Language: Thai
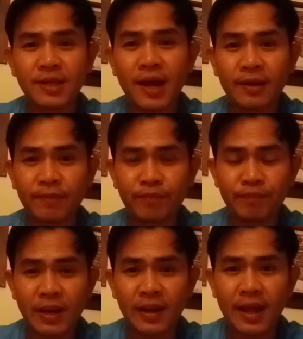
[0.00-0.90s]
ชาติ
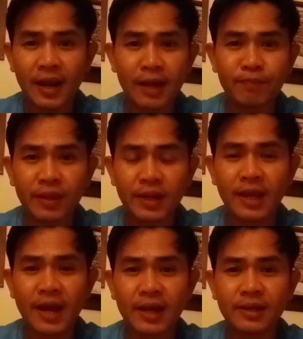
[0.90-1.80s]
เป็นล้านล้านปีใน
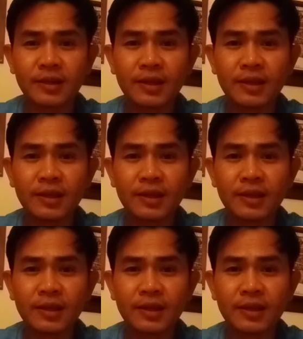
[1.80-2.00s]
การ